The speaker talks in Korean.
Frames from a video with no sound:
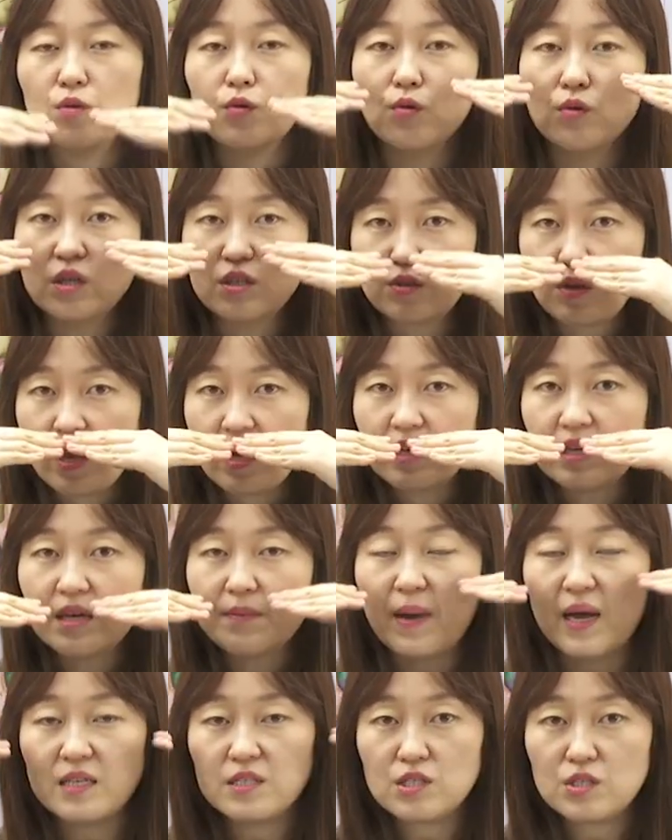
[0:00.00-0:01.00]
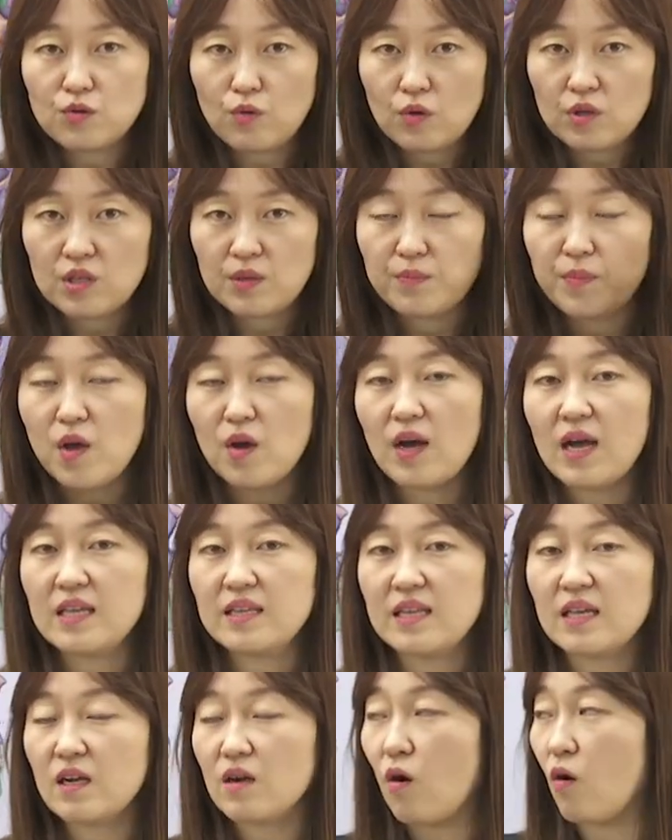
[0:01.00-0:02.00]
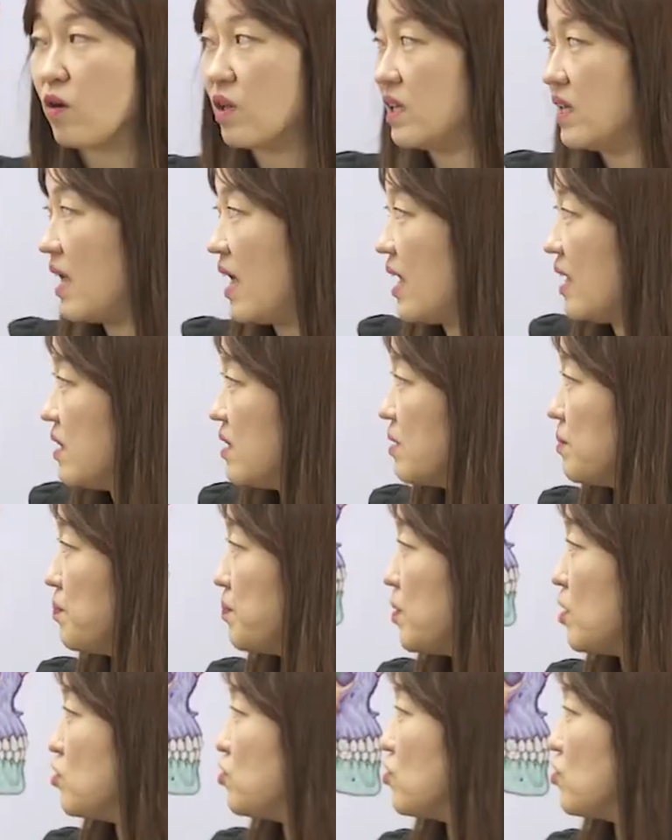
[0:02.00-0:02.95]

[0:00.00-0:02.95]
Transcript: 여기 뇌를 받치고 있는 뼈가 있는데 거기에 있는 뼈